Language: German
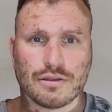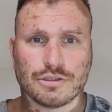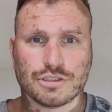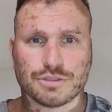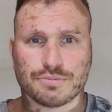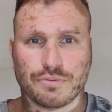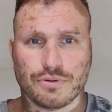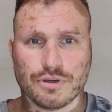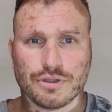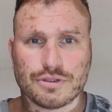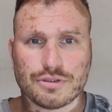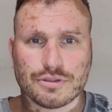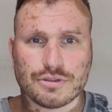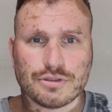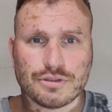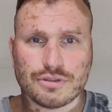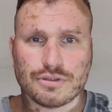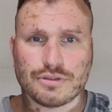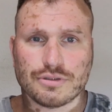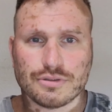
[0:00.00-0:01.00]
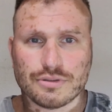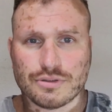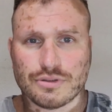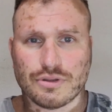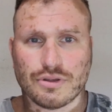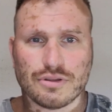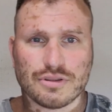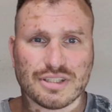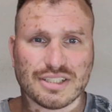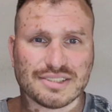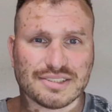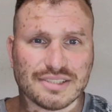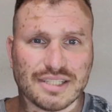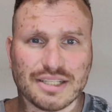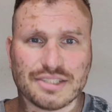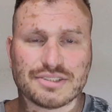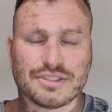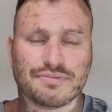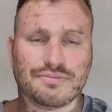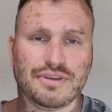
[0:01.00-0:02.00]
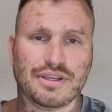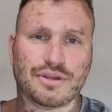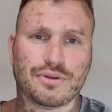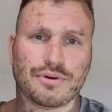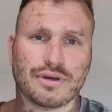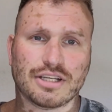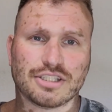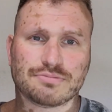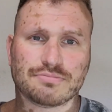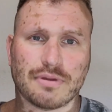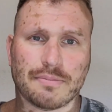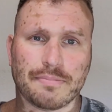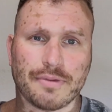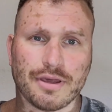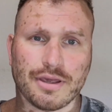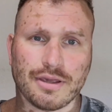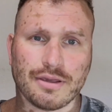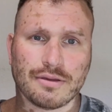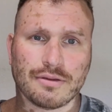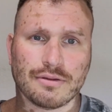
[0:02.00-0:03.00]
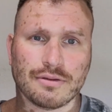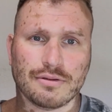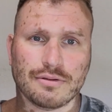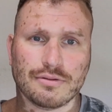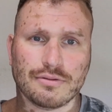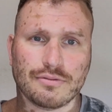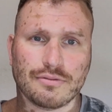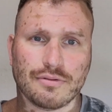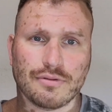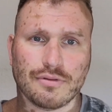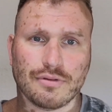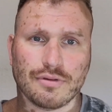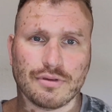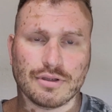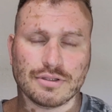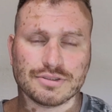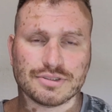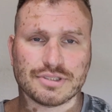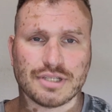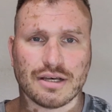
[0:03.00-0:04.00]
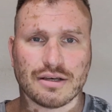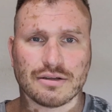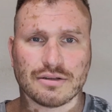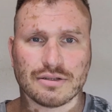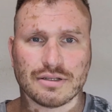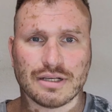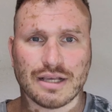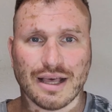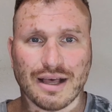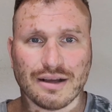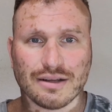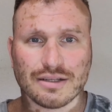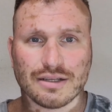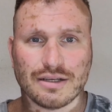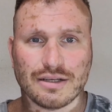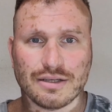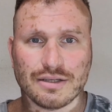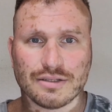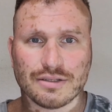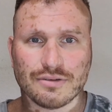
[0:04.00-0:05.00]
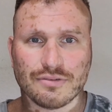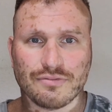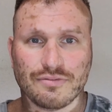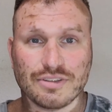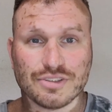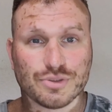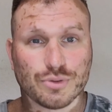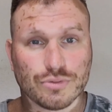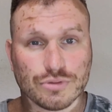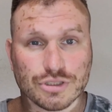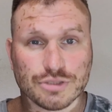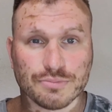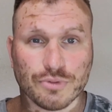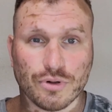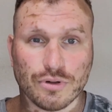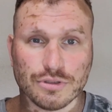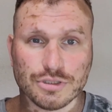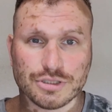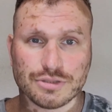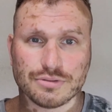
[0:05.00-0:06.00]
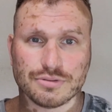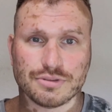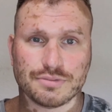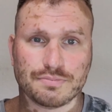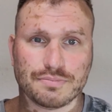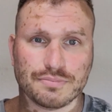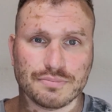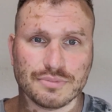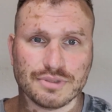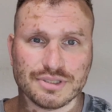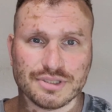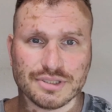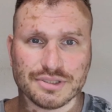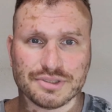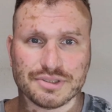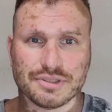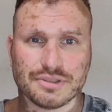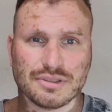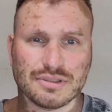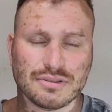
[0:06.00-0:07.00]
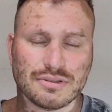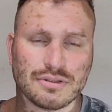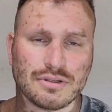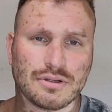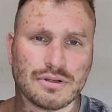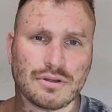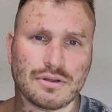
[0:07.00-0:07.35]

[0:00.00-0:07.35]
Ich wollte äh, das nächste Video erstmal bringen in Sachen Krankheiten, wieso ich im Rollstuhl sitze